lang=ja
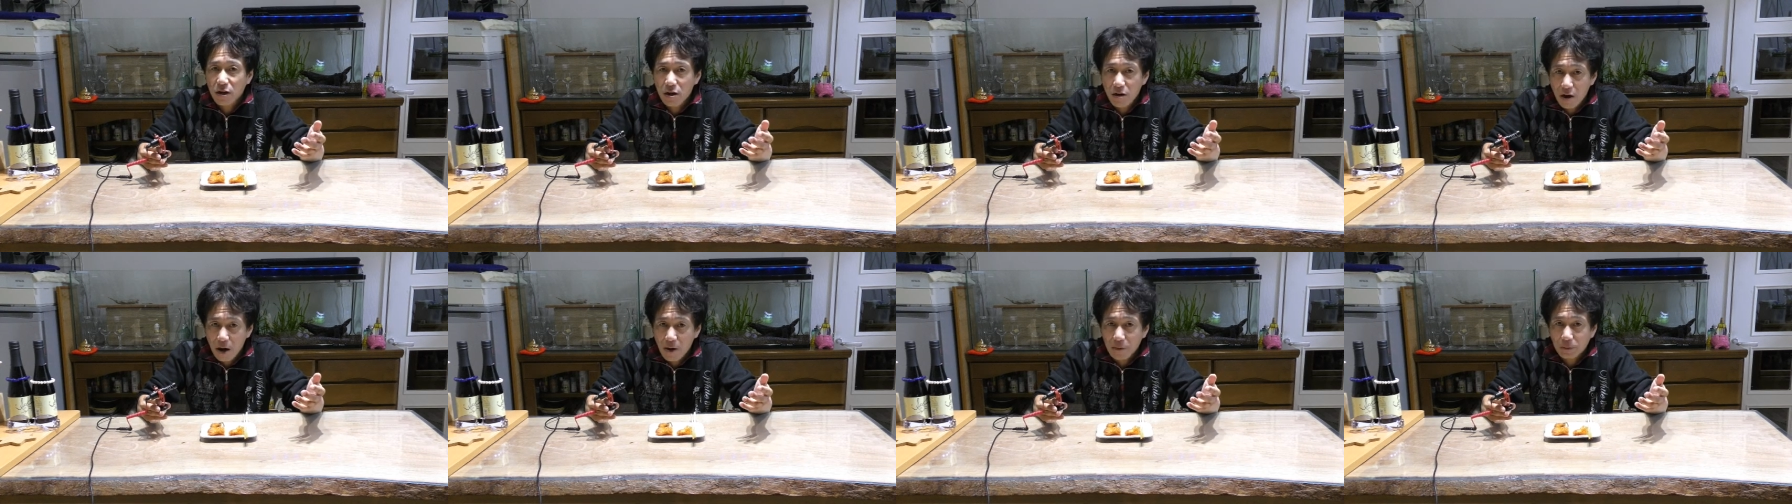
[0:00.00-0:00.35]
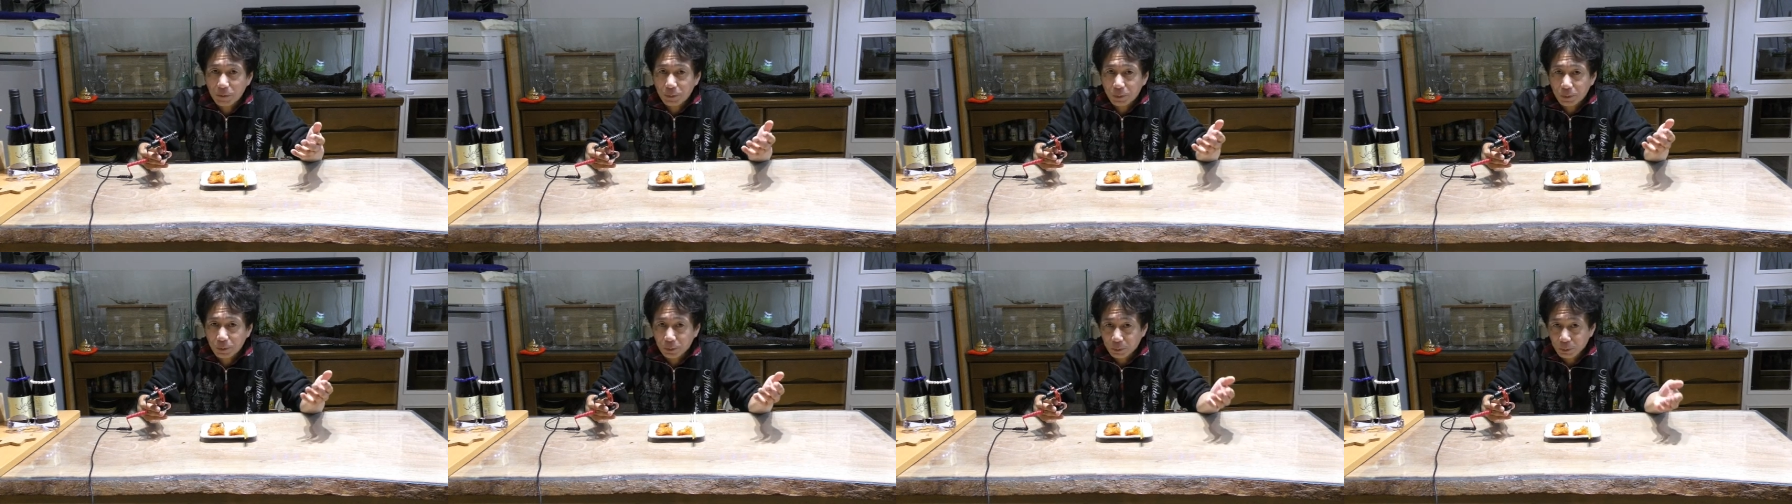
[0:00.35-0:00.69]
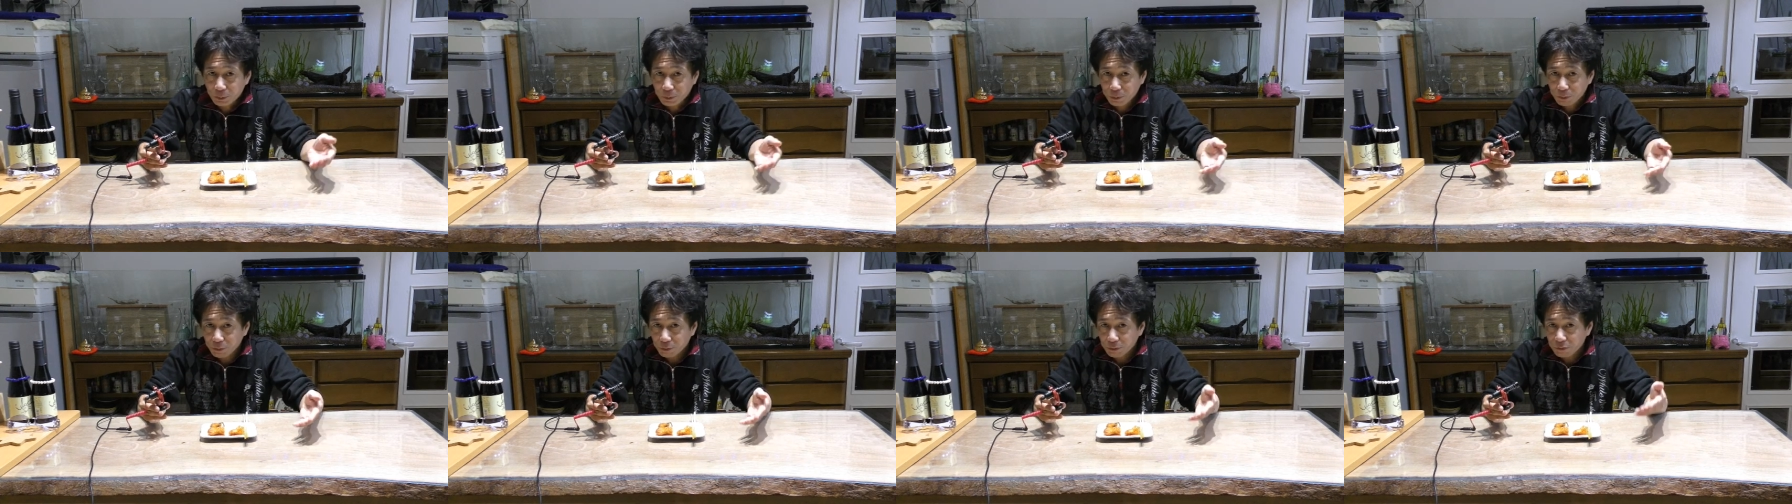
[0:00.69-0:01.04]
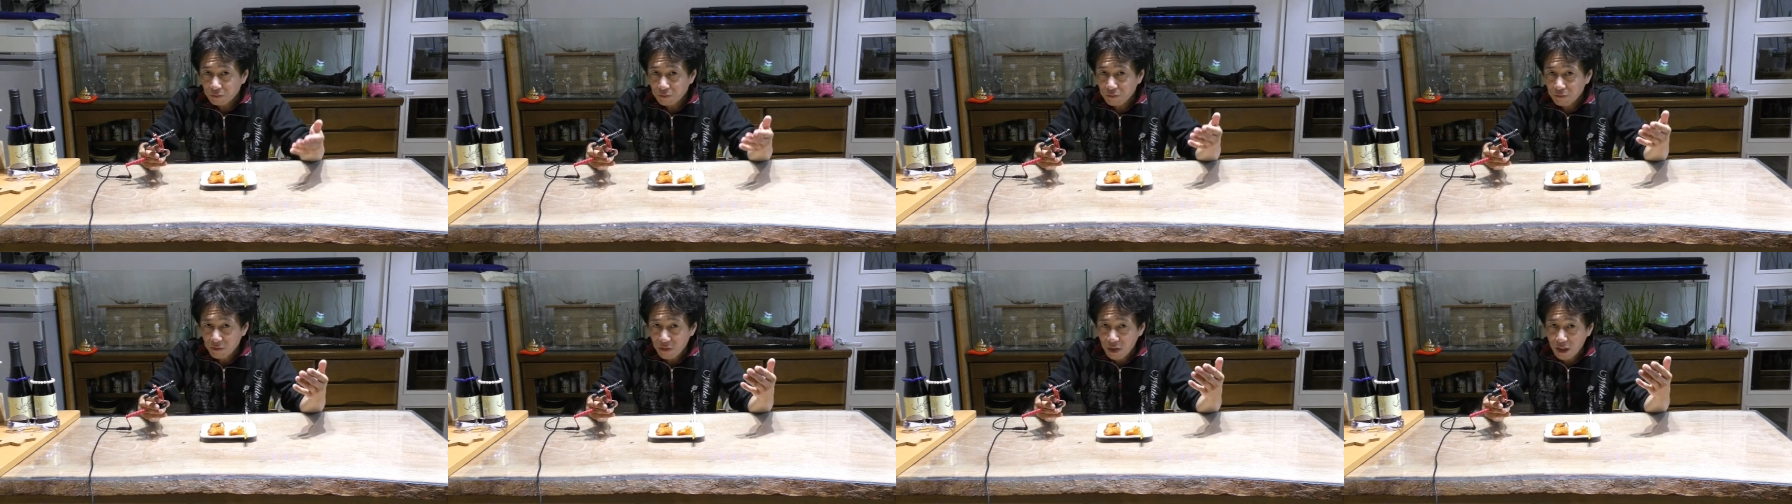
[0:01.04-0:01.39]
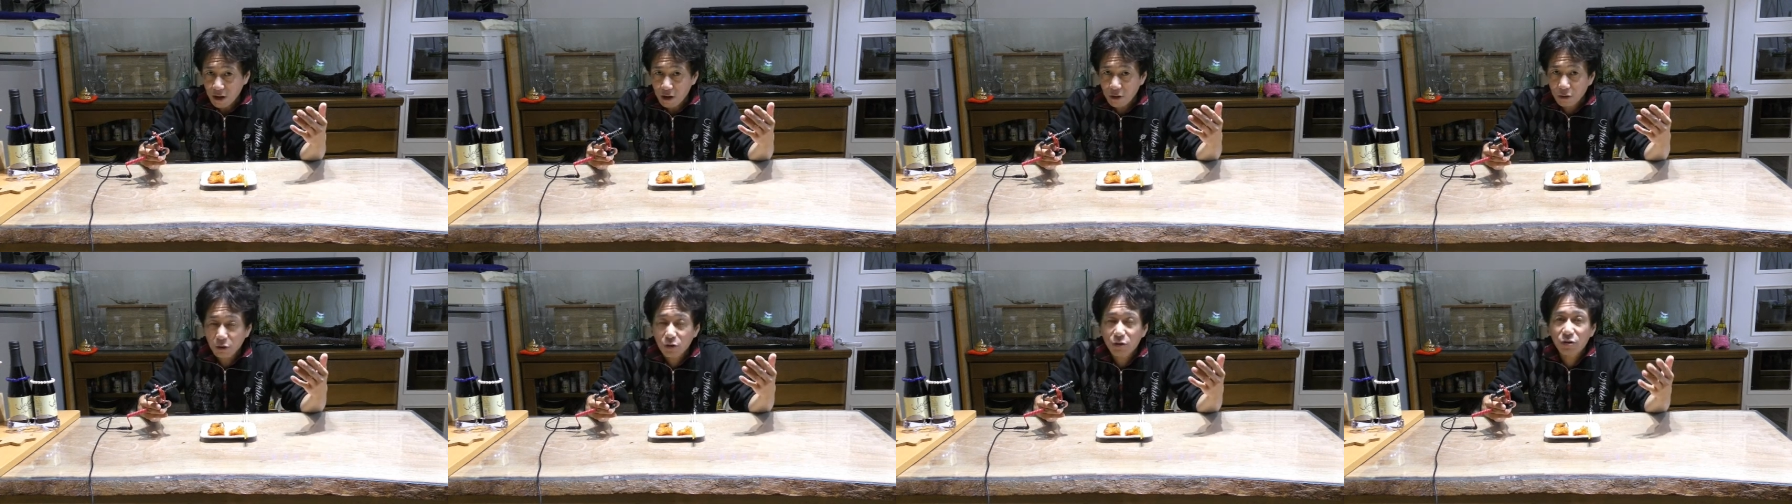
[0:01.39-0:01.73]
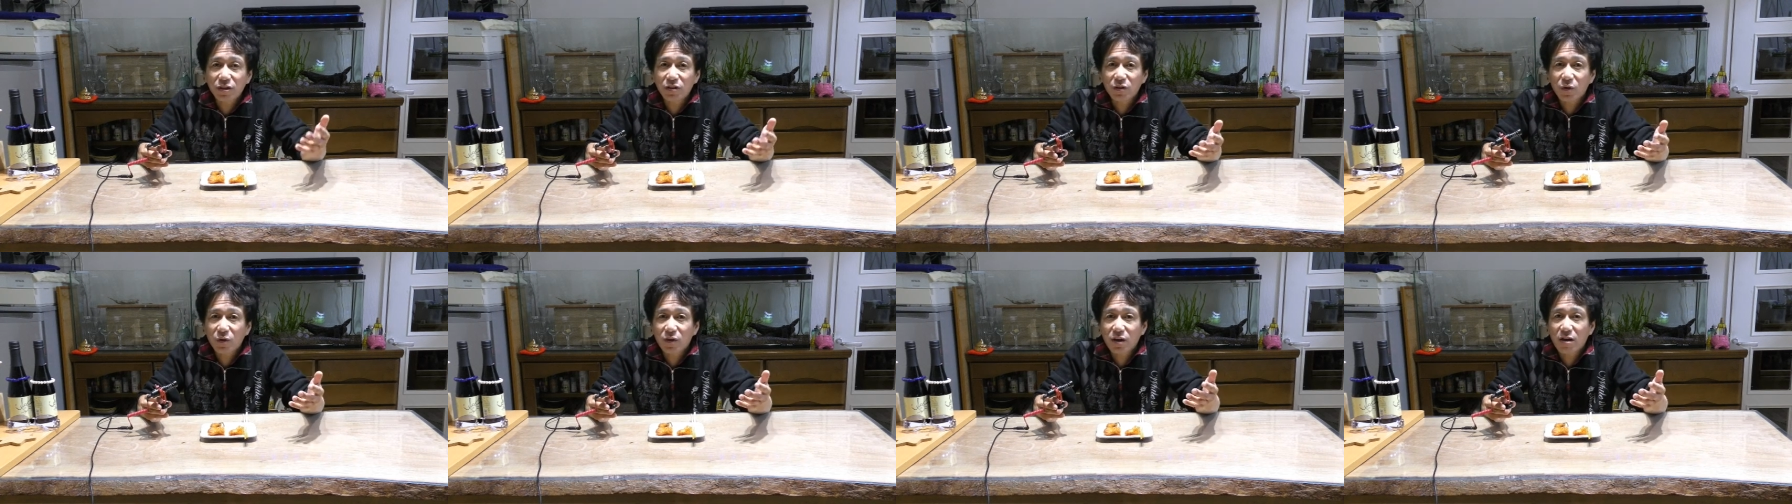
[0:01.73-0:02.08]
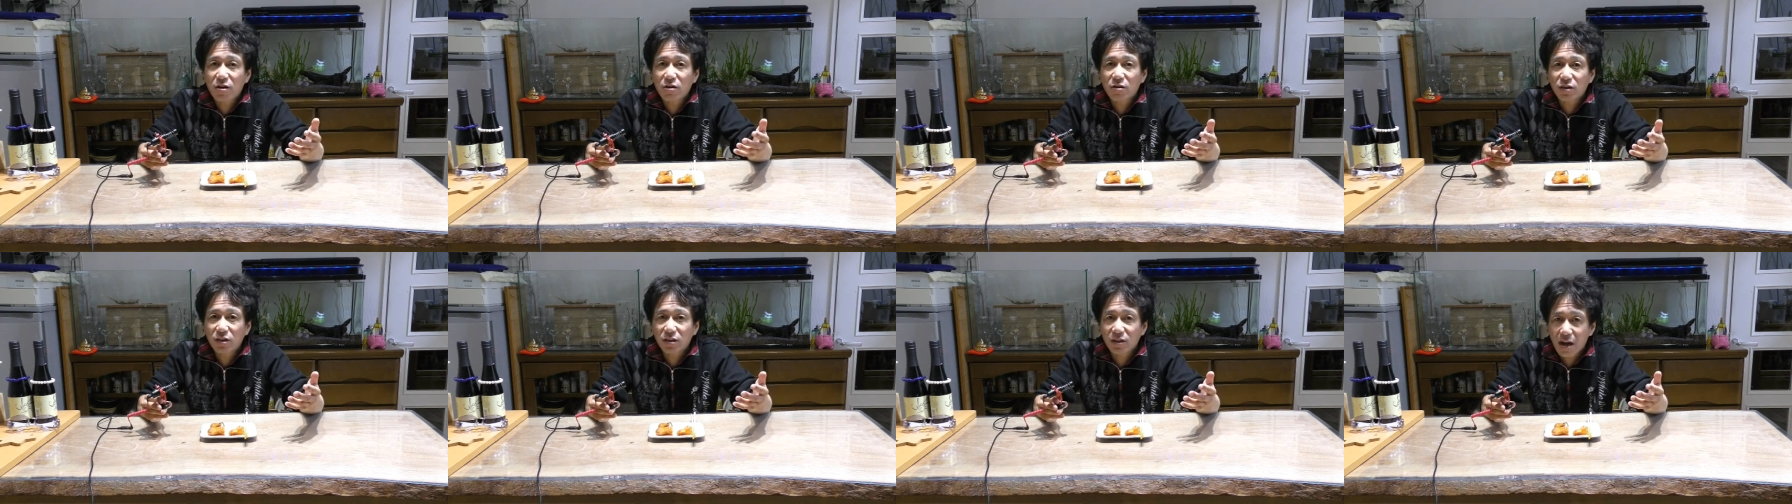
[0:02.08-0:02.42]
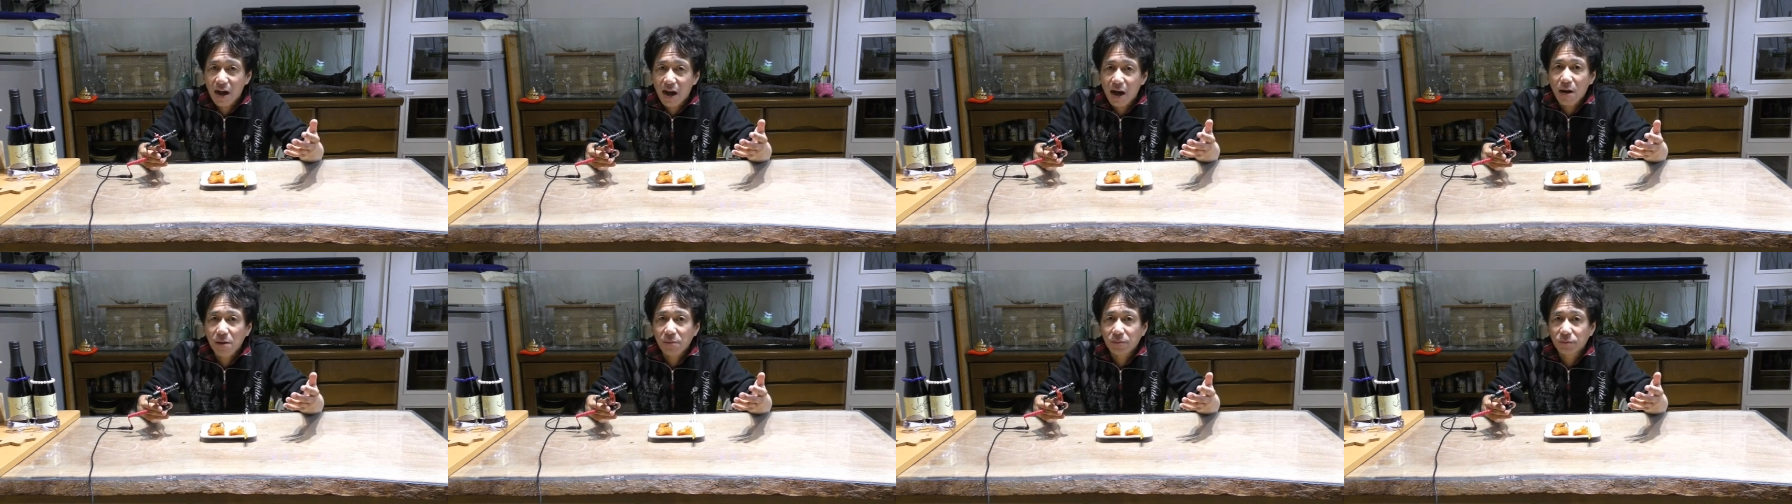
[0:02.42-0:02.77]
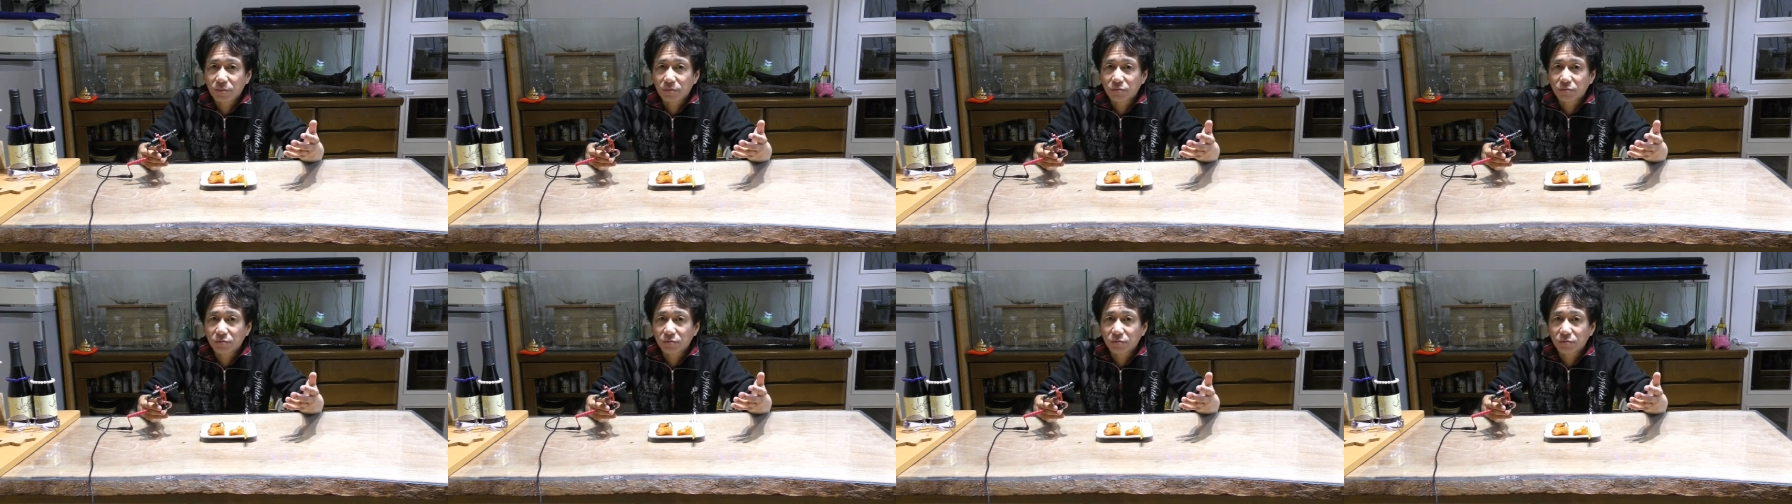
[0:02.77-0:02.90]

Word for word: から、海苔の香りが